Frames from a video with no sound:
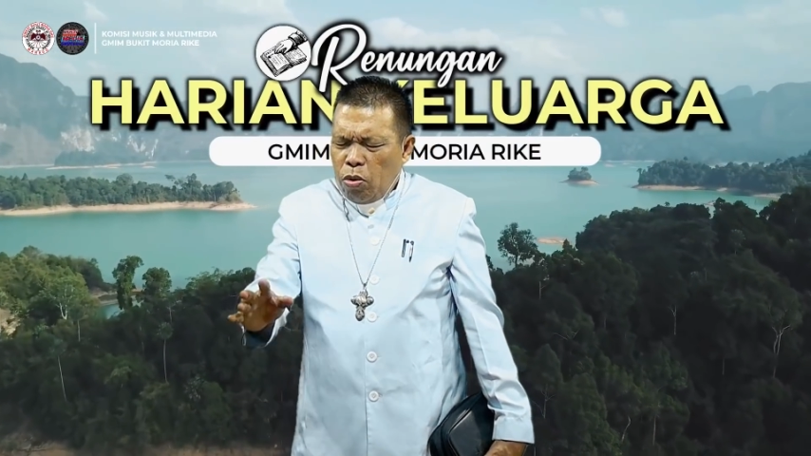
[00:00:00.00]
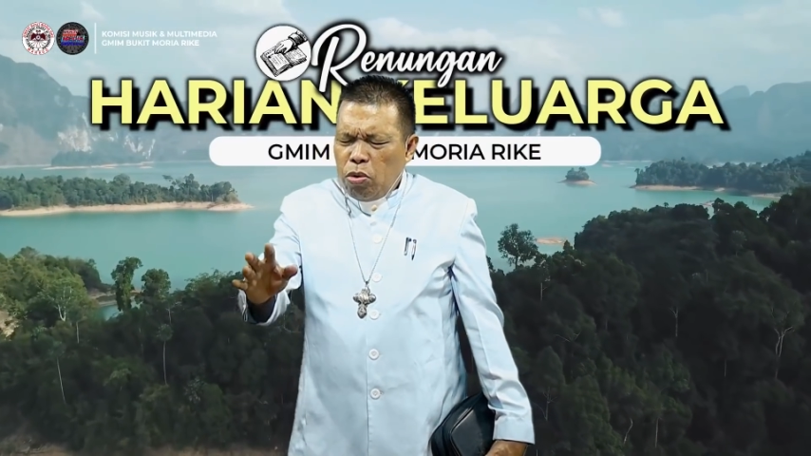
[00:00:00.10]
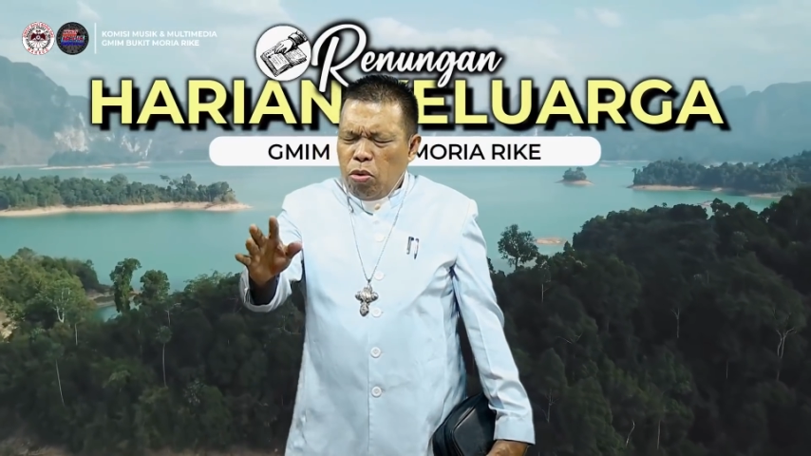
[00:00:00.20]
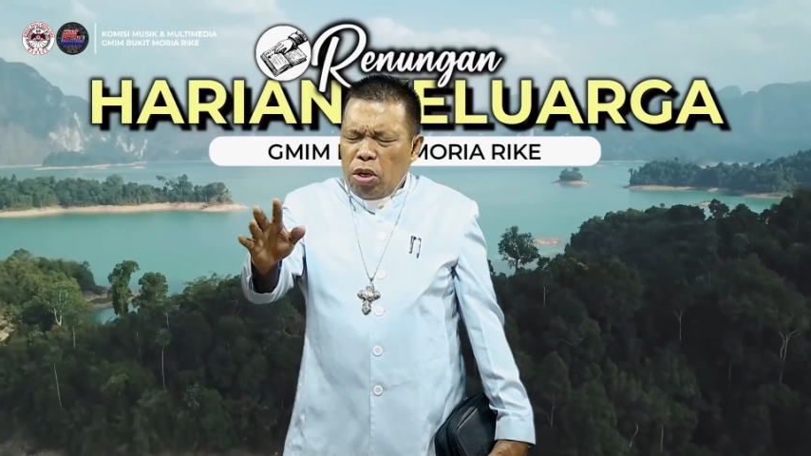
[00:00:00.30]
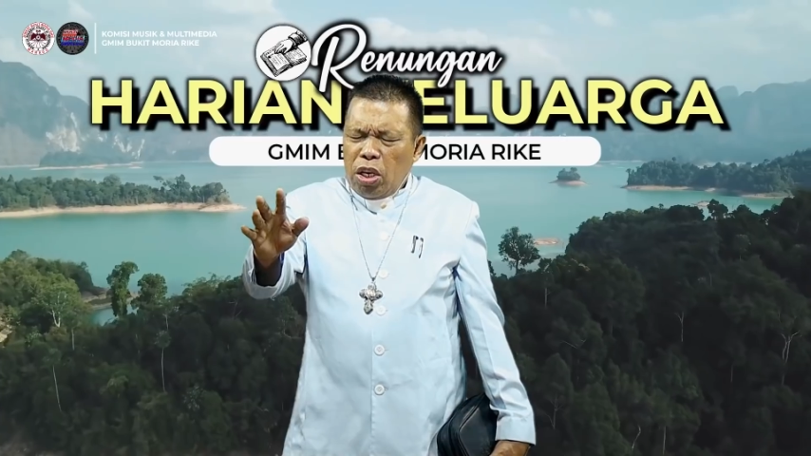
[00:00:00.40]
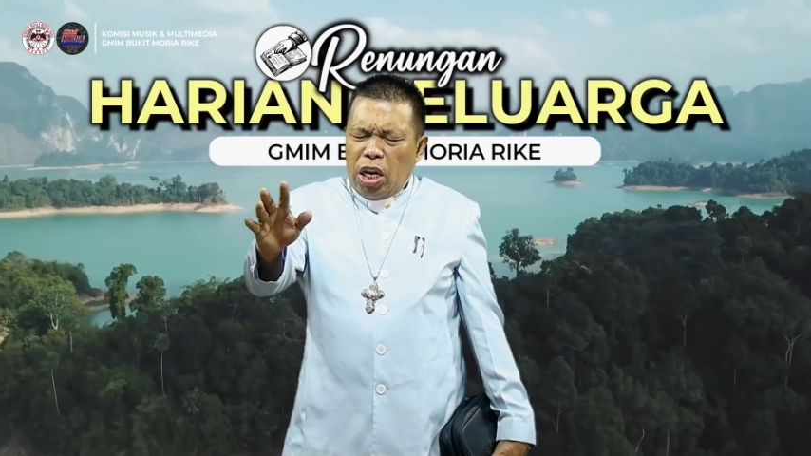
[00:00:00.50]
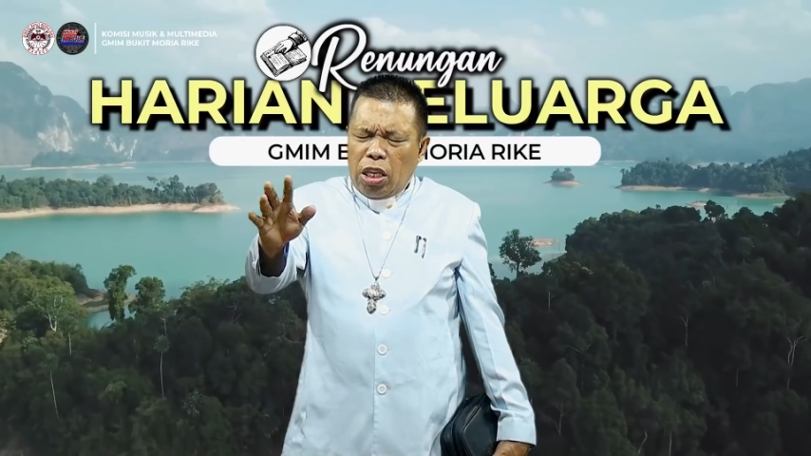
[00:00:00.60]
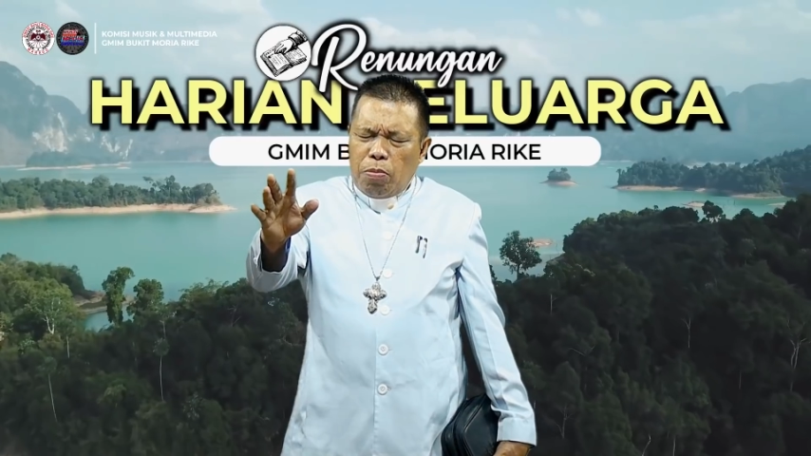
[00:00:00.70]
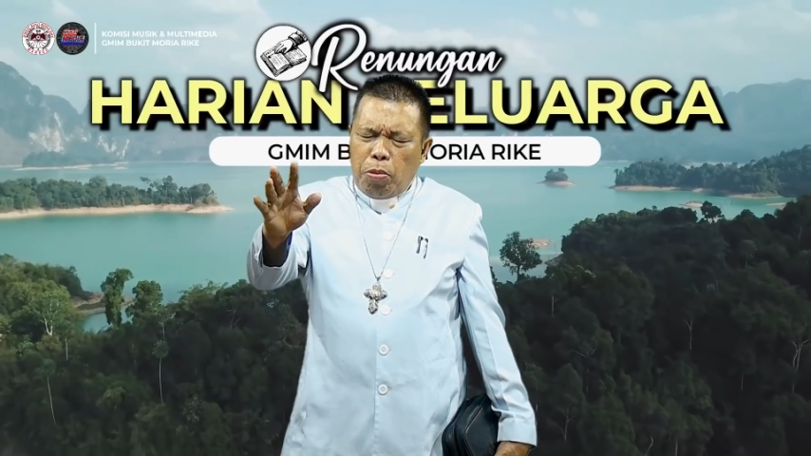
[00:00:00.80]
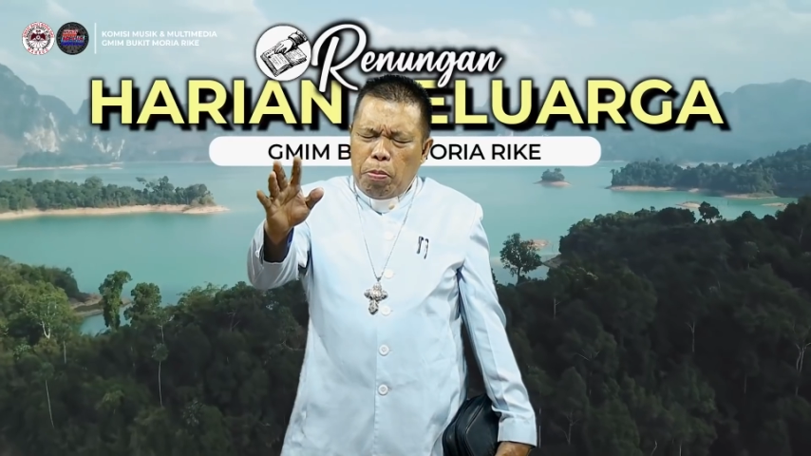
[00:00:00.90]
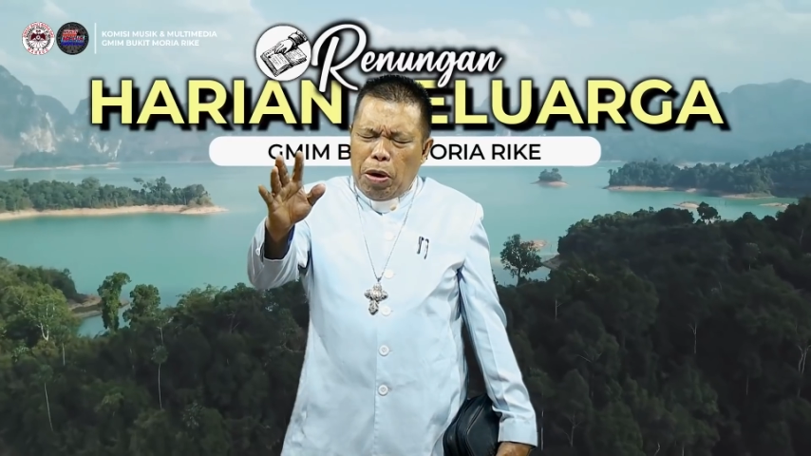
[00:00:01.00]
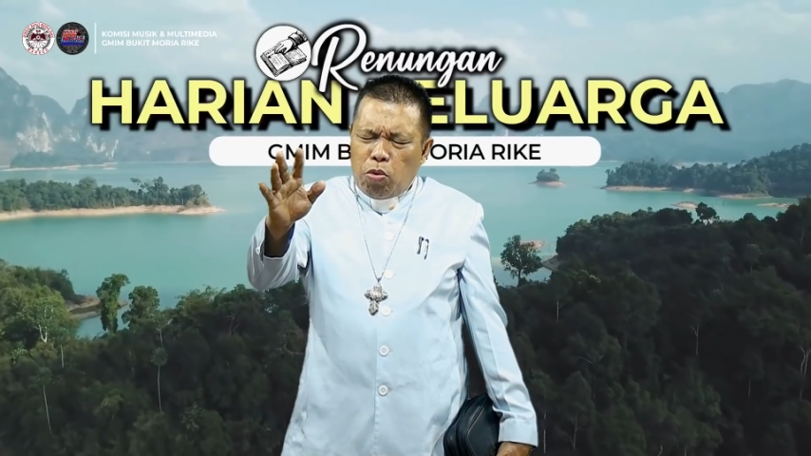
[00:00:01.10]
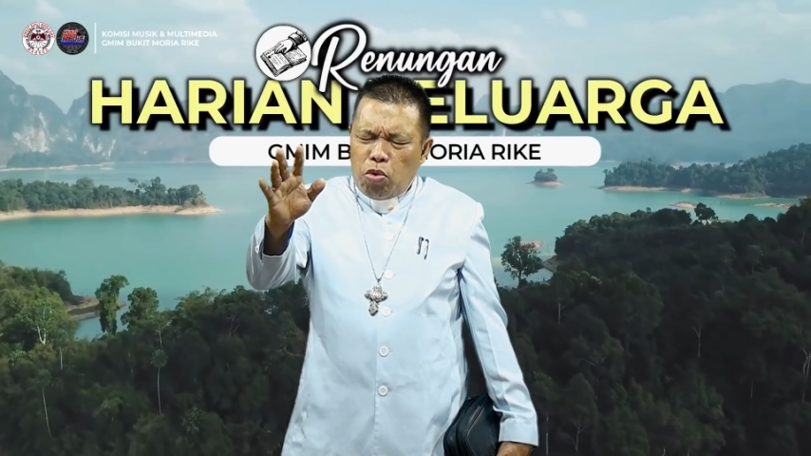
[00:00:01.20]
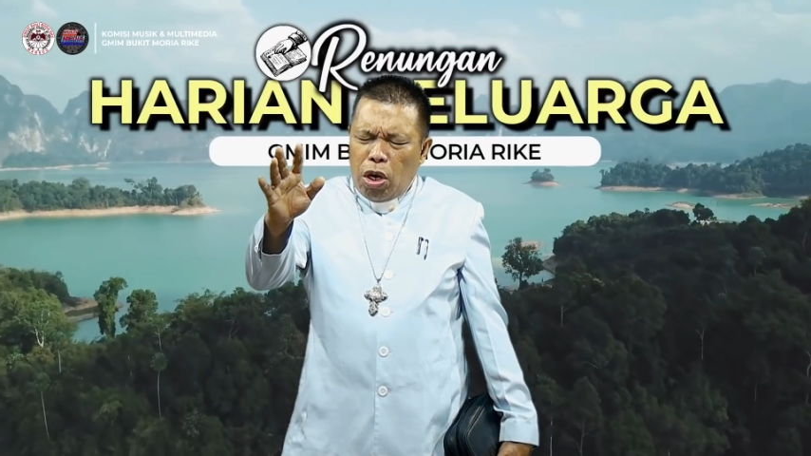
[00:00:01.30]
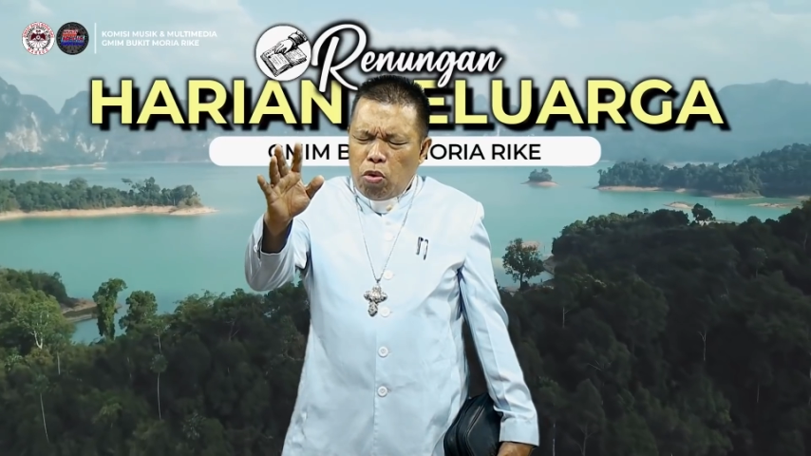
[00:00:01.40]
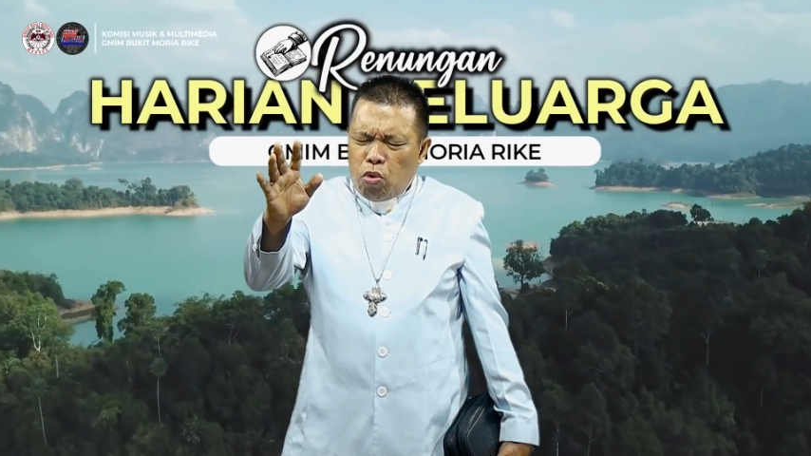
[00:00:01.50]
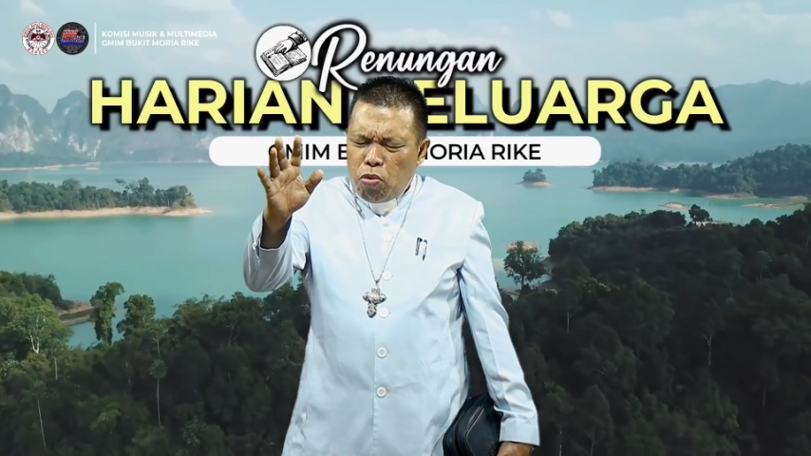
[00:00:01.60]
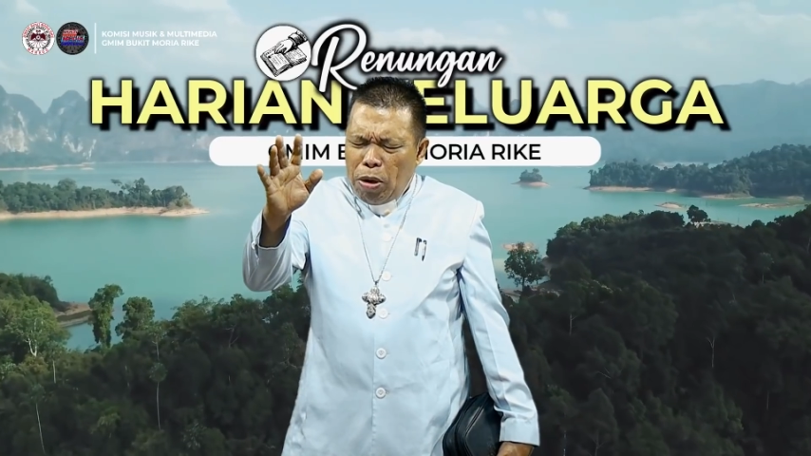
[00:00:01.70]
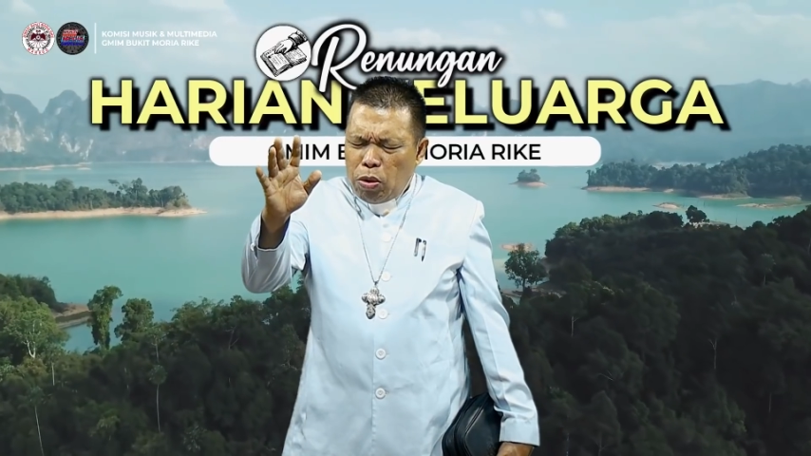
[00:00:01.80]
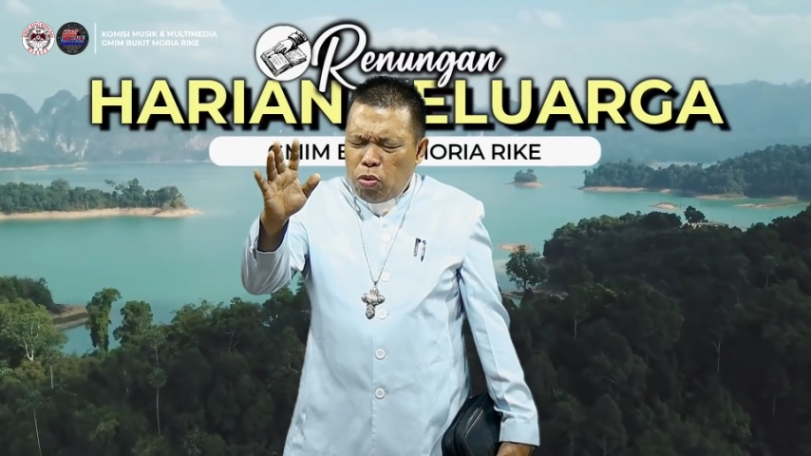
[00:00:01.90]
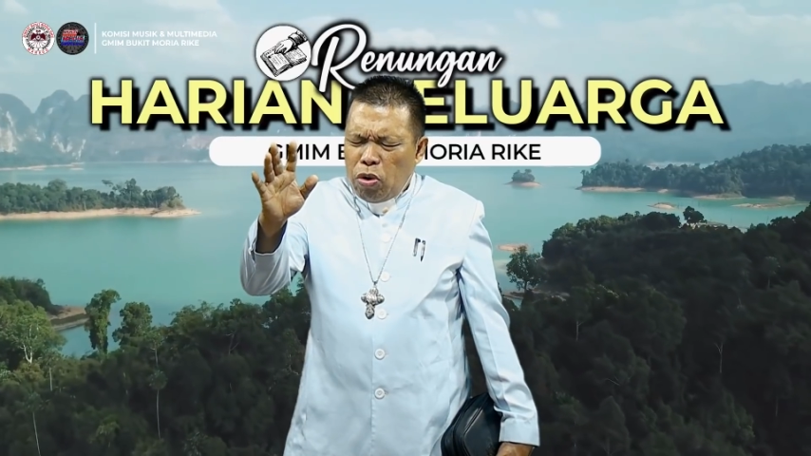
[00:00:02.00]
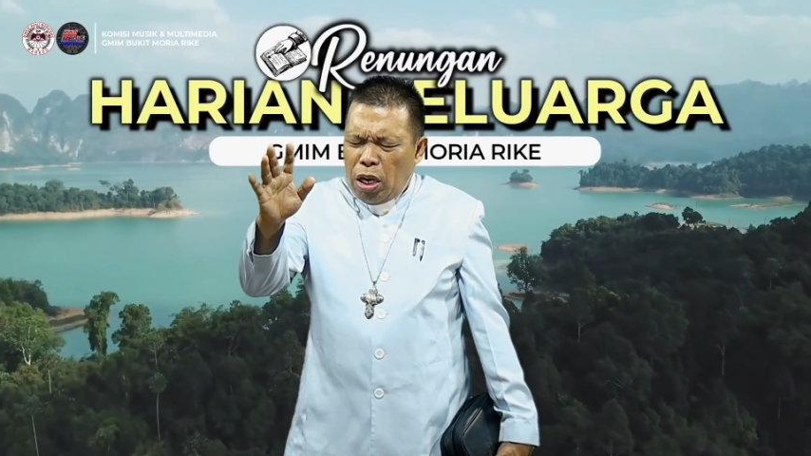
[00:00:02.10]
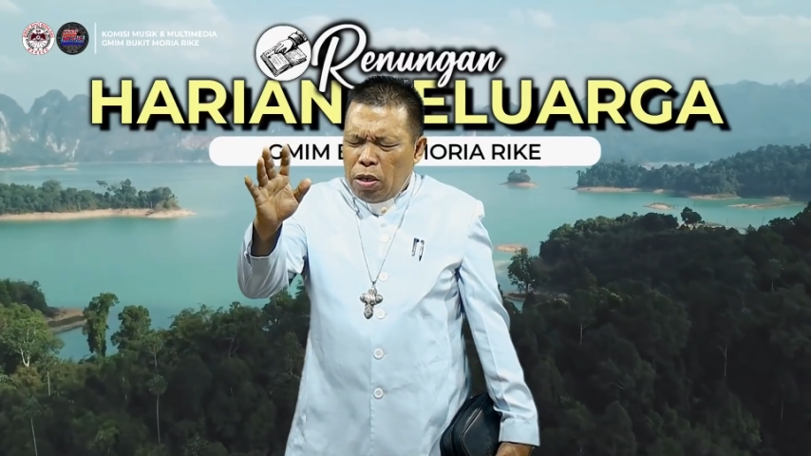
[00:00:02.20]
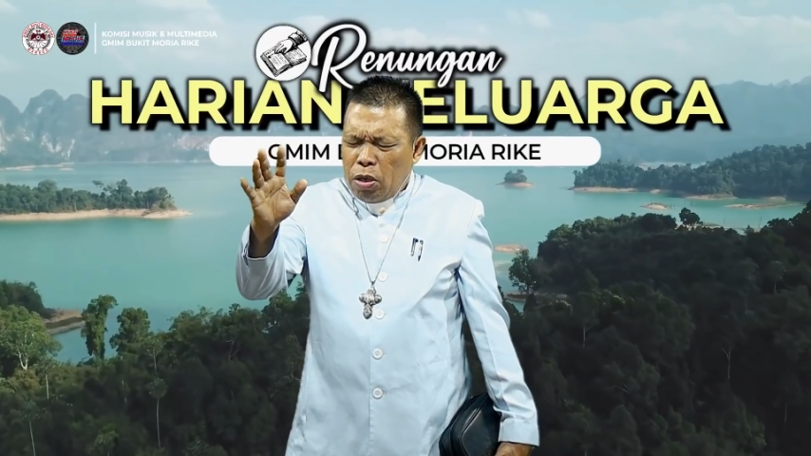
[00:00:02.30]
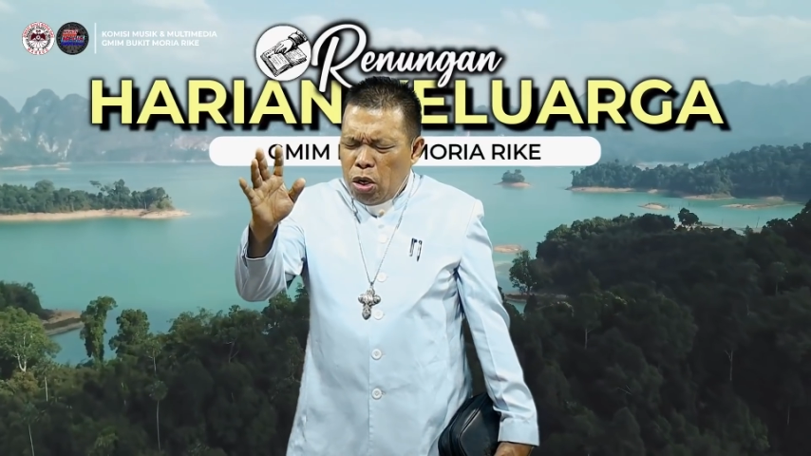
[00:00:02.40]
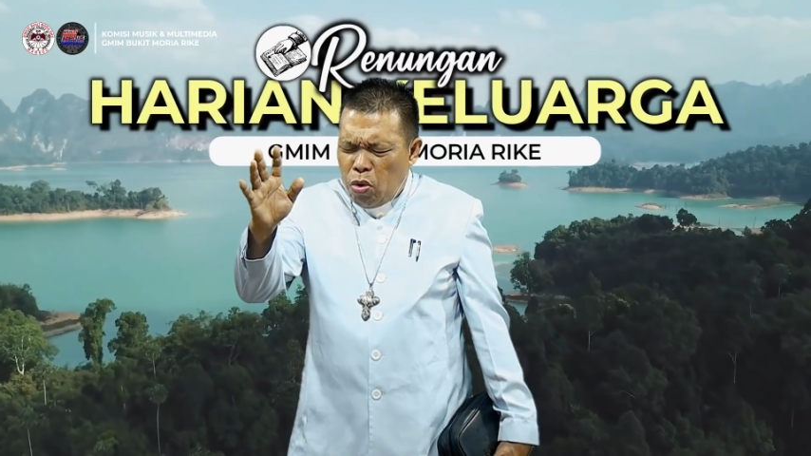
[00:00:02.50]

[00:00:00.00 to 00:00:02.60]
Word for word: Untuk kegiatan pembangunan rumah Tuhan,